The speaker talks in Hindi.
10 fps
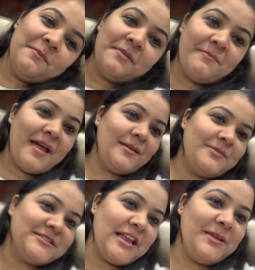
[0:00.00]
पर मैंने
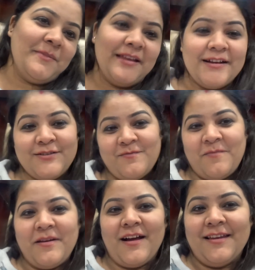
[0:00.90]
बचा ली मैंने कहा सुबह
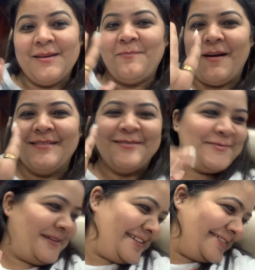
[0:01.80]
भी खा लेंगे पाँच सौ
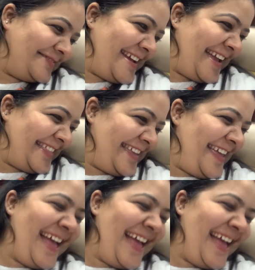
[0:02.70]
रुपये की सब्जी आई थी